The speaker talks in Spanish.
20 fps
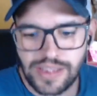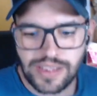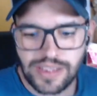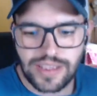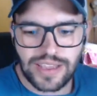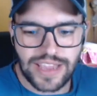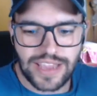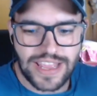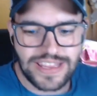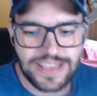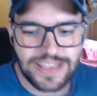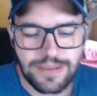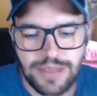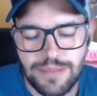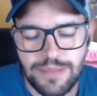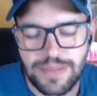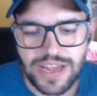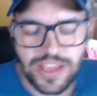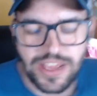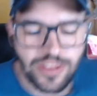Gente,
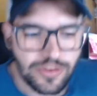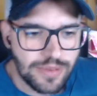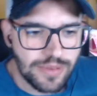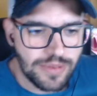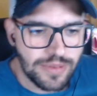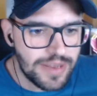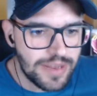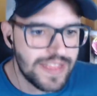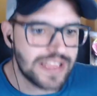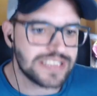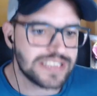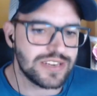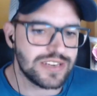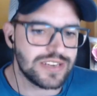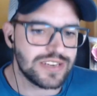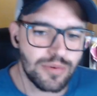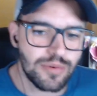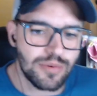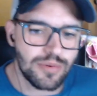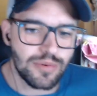bienvenidos, bienvenidas a un
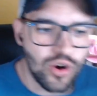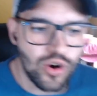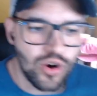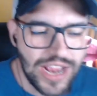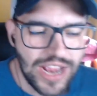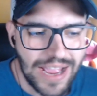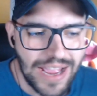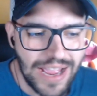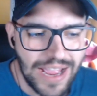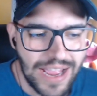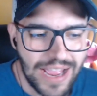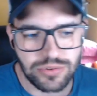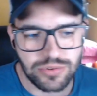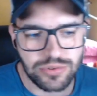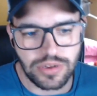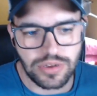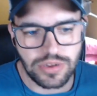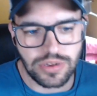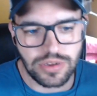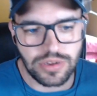nuevo
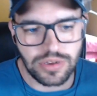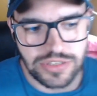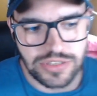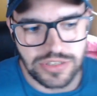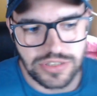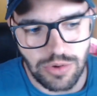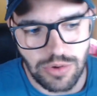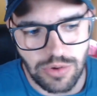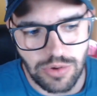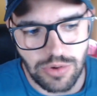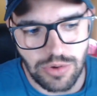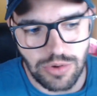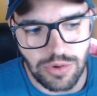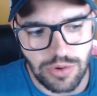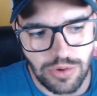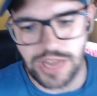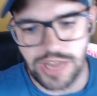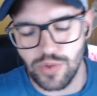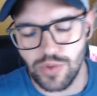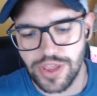capítulo de los audios
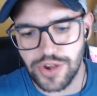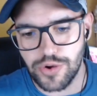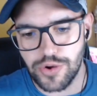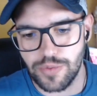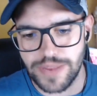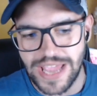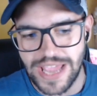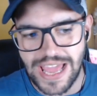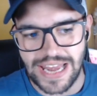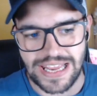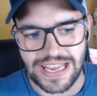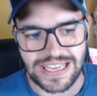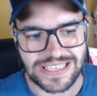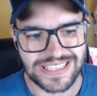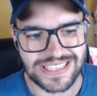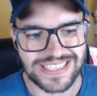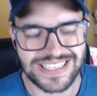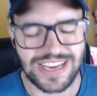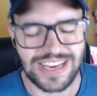de Luis Rubiales.